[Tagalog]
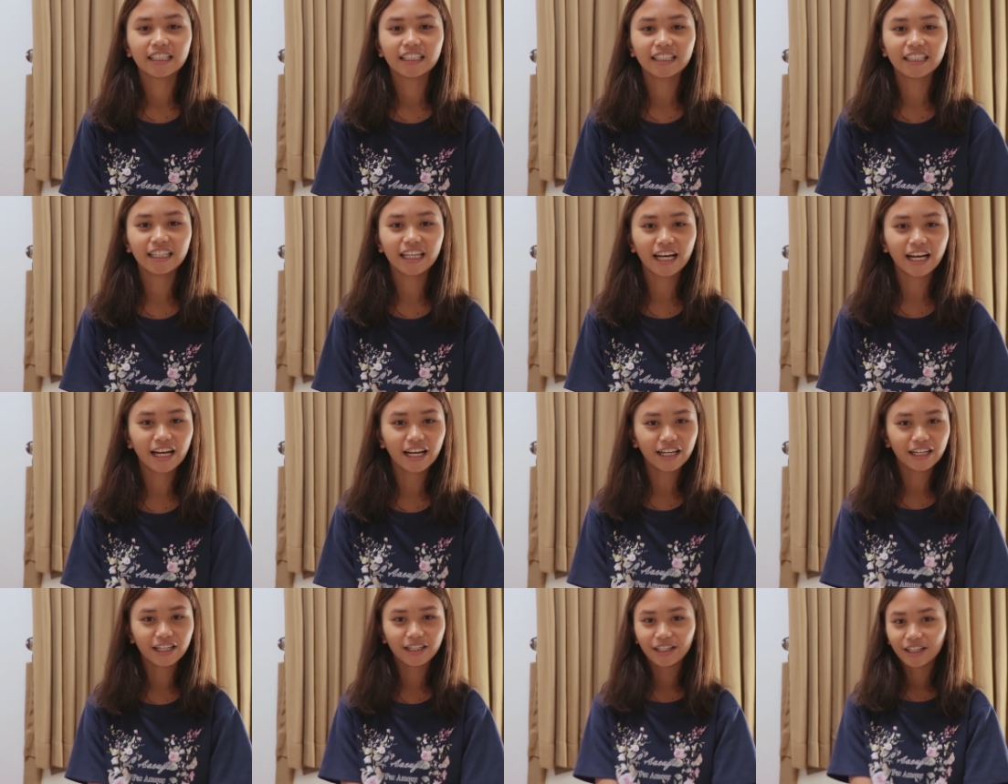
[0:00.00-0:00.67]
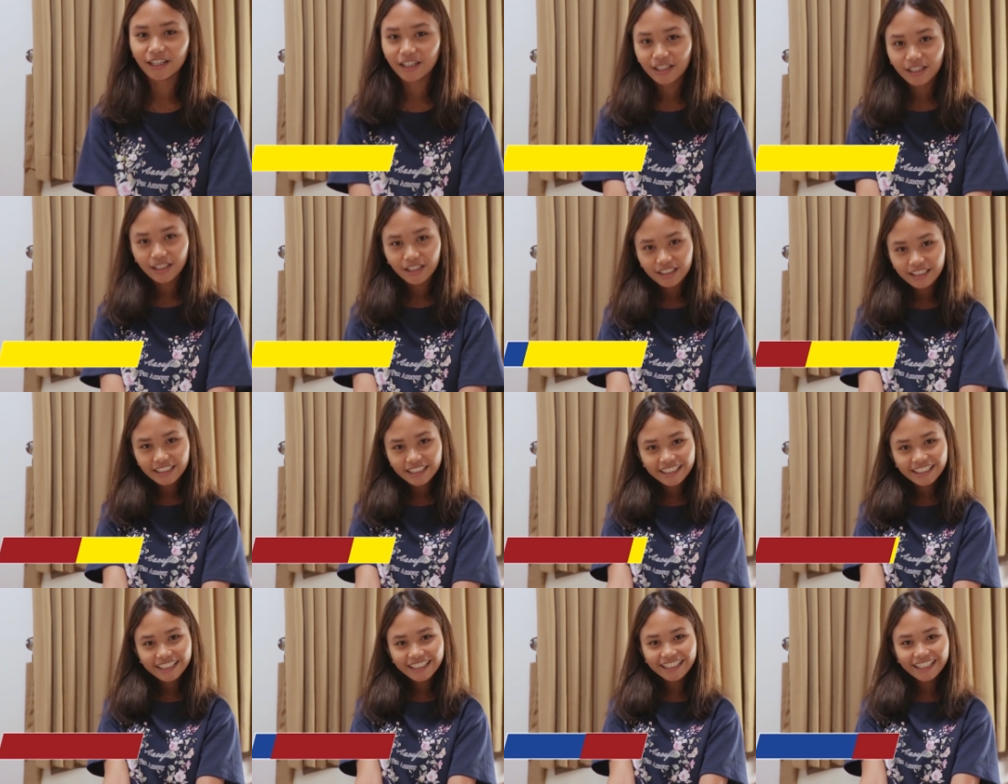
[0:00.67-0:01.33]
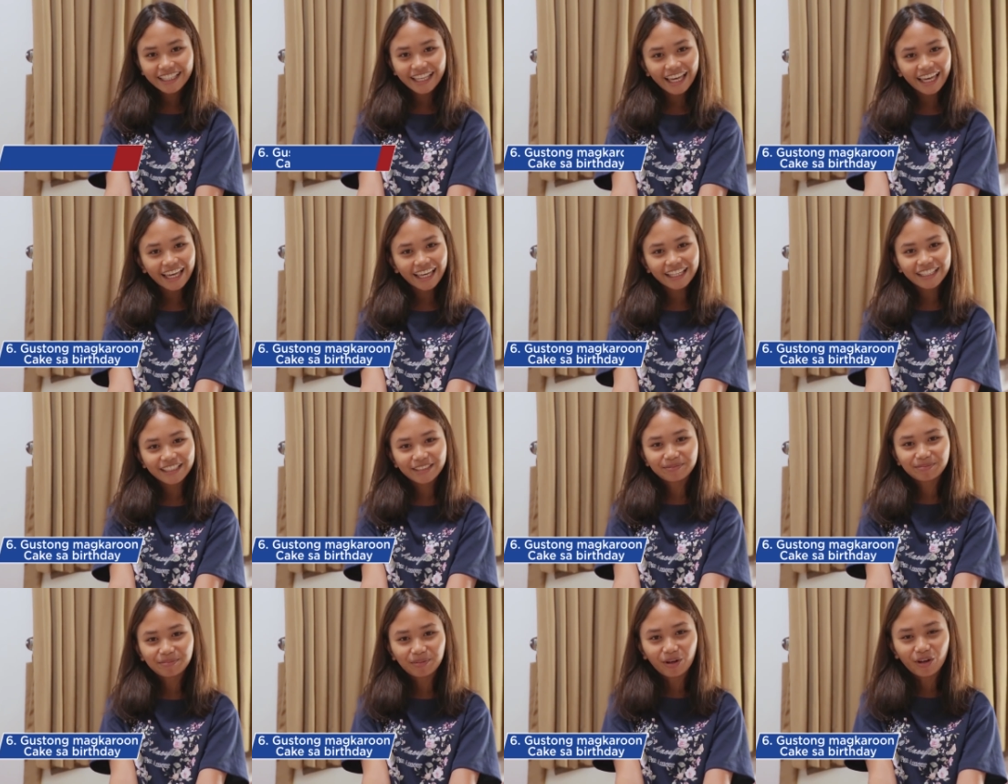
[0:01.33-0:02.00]
ng
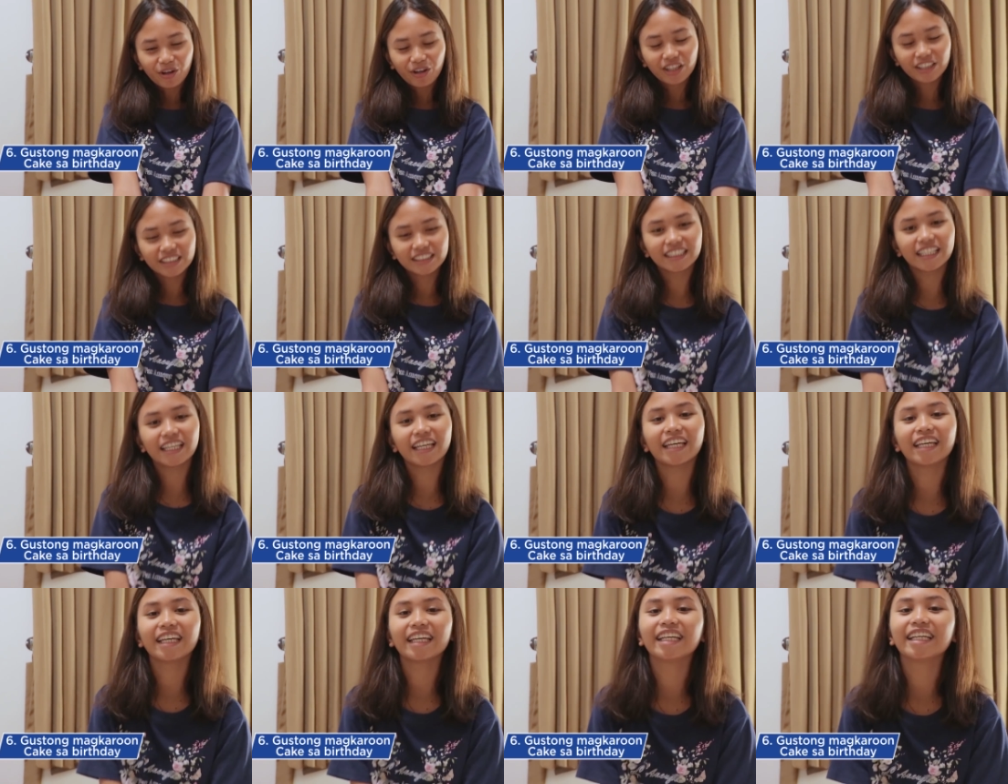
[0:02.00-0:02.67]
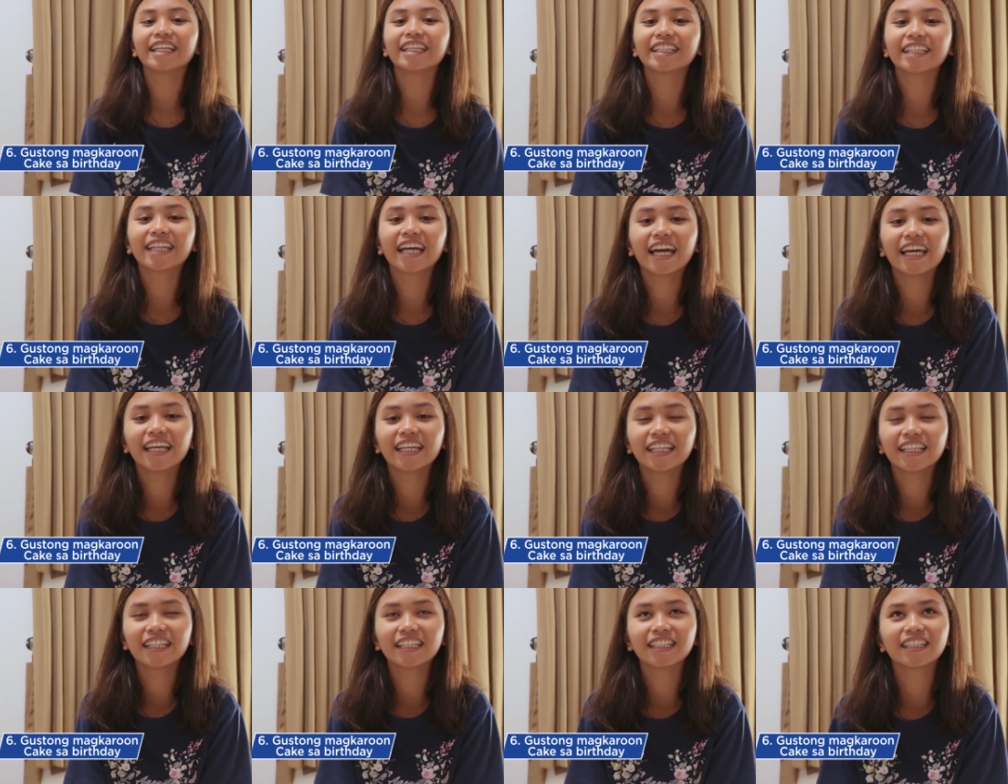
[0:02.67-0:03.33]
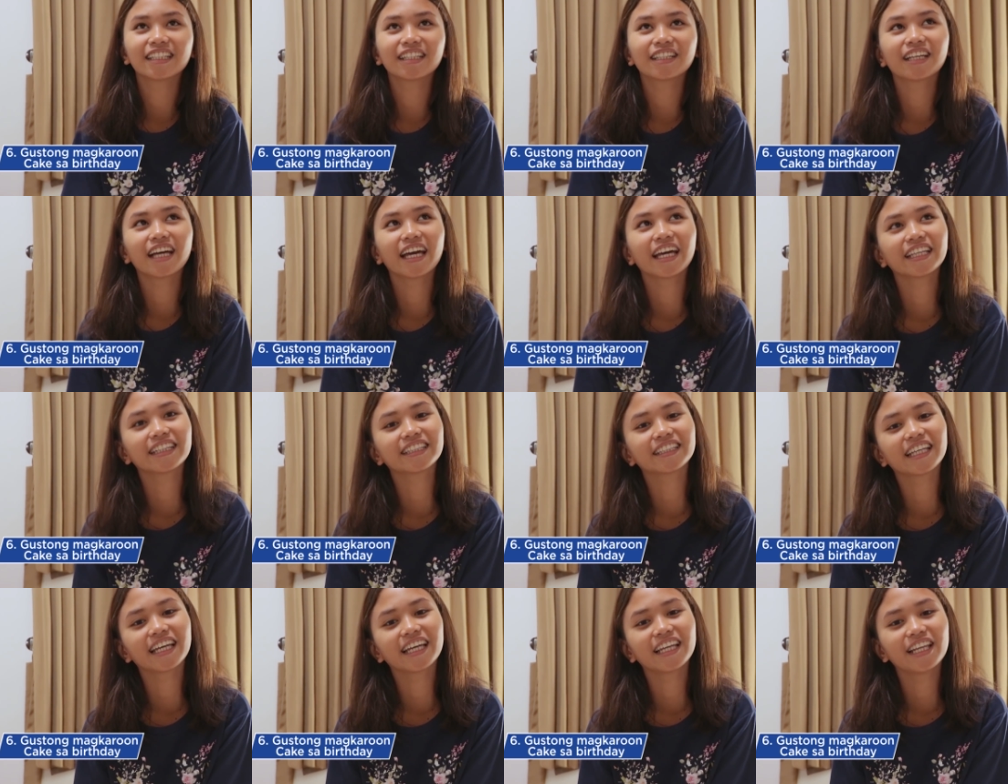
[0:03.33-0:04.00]
cake po kasi kahit,
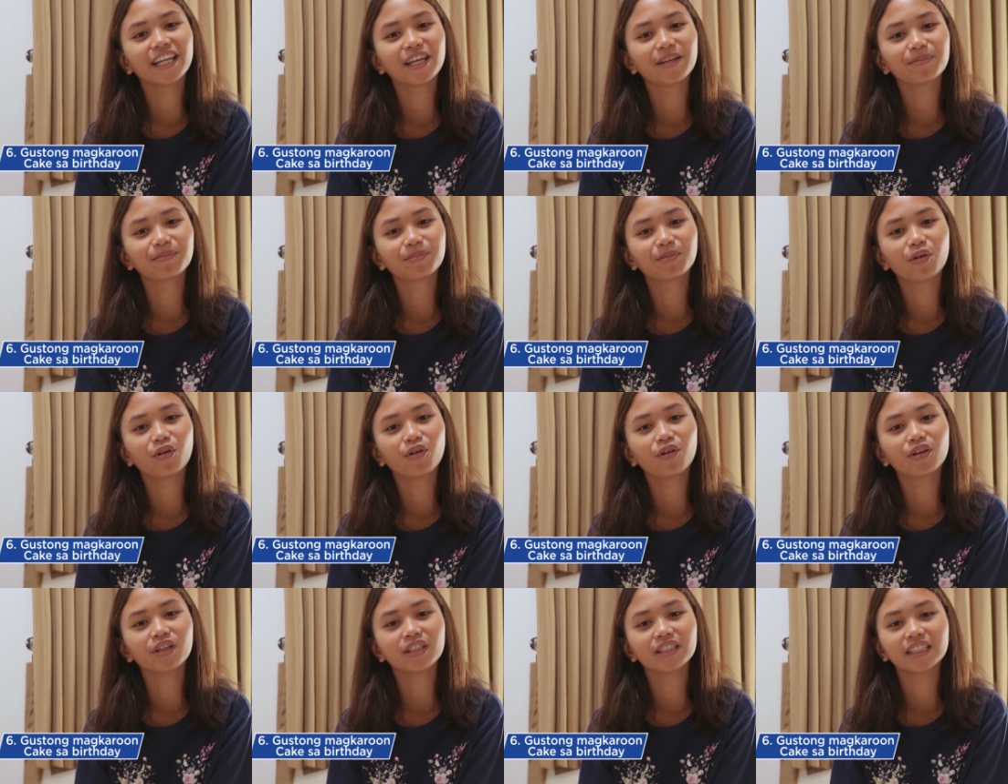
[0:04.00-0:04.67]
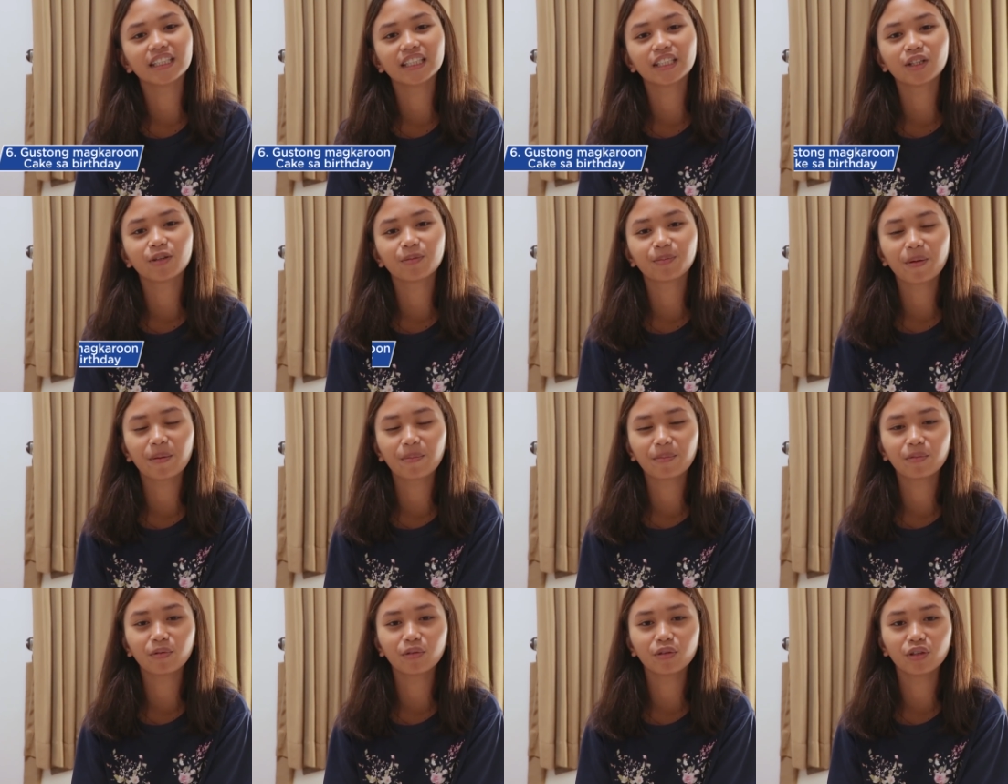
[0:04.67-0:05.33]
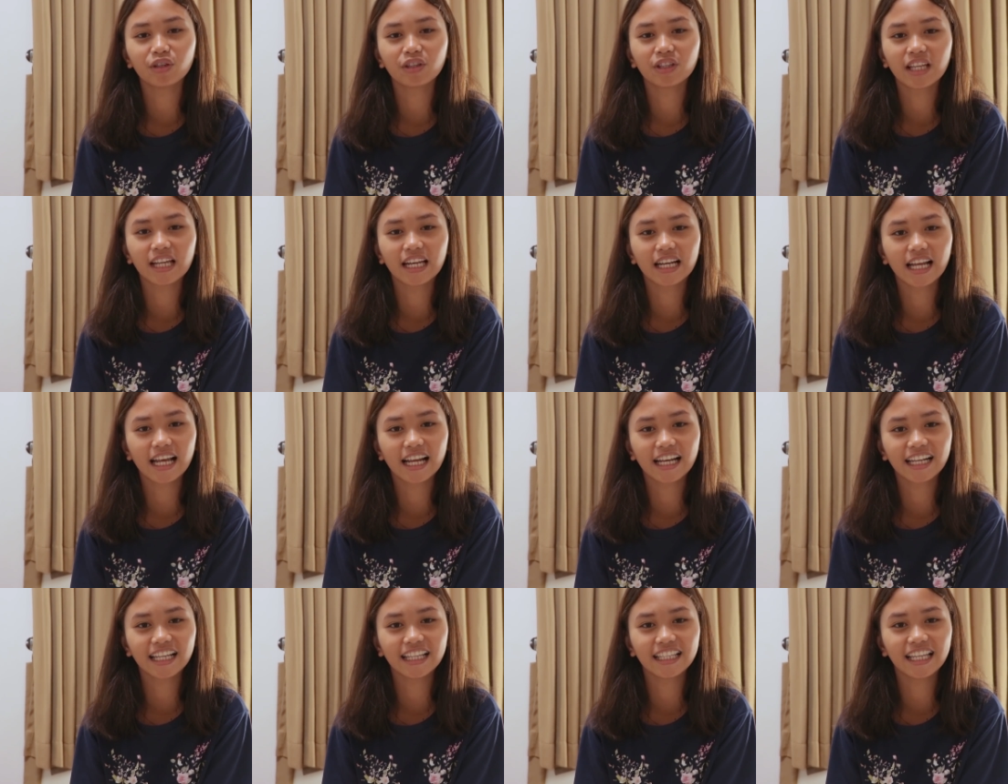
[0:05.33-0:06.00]
kahit kailan po, hindi ko pa po yun
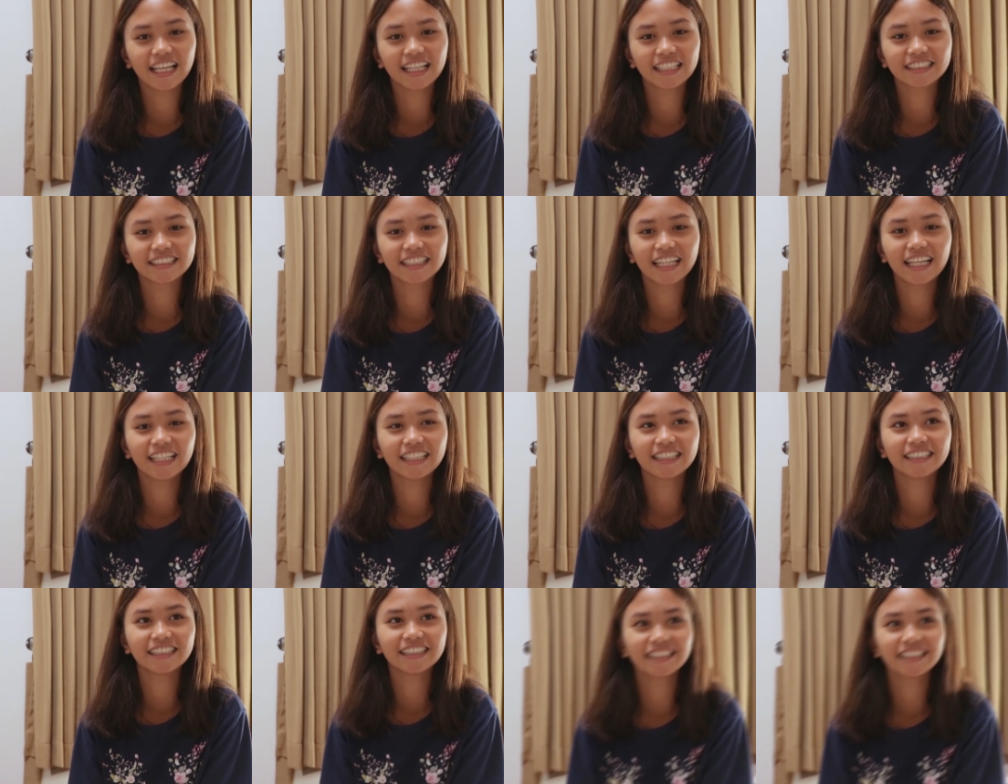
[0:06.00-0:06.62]
nararanasan.